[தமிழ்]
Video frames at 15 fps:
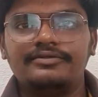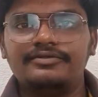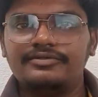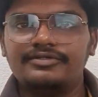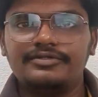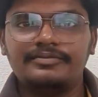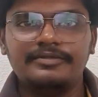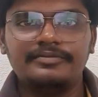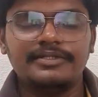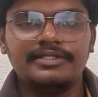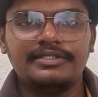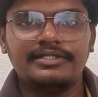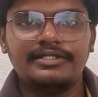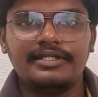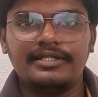யூடியூப்லேயும்
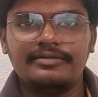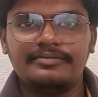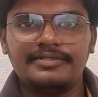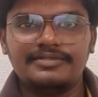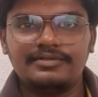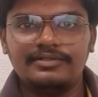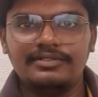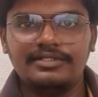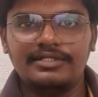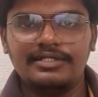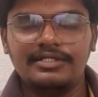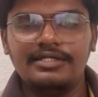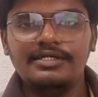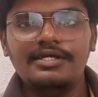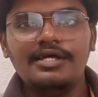பார்த்தீங்கன்னா நிறைய பேர்
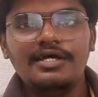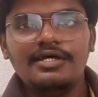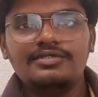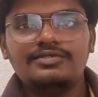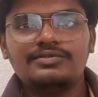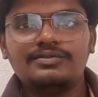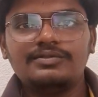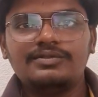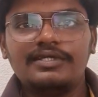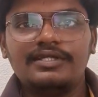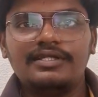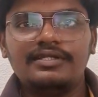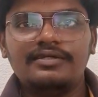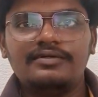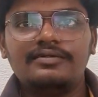சொல்லியிருக்காங்க ஸோ
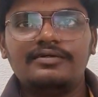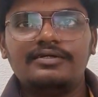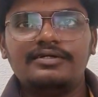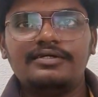என்னோட